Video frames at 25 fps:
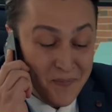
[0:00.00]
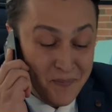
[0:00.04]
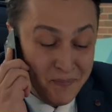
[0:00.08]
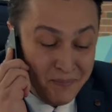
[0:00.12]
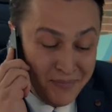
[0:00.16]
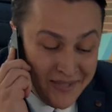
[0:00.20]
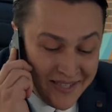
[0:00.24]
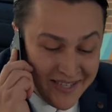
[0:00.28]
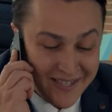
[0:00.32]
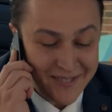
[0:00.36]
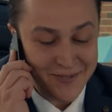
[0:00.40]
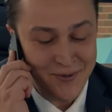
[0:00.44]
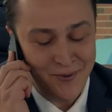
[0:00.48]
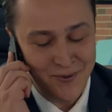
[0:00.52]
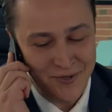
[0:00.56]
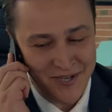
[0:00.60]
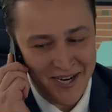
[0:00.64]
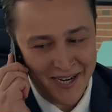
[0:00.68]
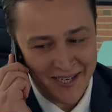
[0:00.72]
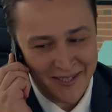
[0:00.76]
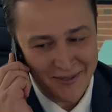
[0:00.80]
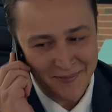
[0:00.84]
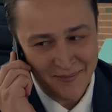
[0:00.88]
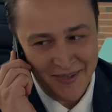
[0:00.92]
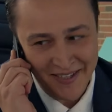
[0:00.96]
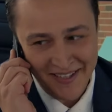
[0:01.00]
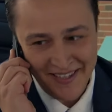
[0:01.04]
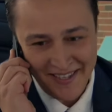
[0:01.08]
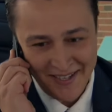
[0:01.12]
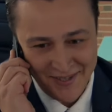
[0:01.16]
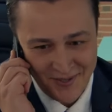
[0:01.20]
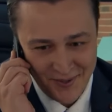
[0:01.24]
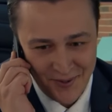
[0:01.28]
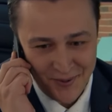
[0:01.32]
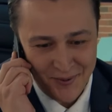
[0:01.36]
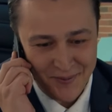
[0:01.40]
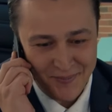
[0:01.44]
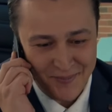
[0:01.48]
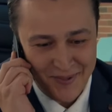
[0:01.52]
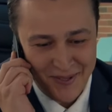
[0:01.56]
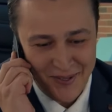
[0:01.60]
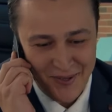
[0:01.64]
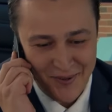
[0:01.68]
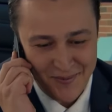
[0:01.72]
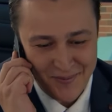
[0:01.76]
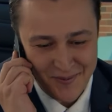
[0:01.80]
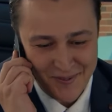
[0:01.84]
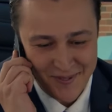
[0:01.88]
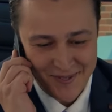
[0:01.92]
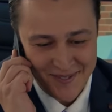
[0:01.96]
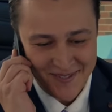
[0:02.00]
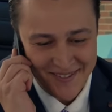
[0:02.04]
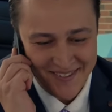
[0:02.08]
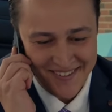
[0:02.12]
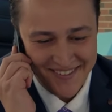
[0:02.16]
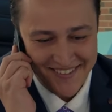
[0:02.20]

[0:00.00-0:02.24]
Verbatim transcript: Biraz önce aklımdan geçiyordum biliyor musun?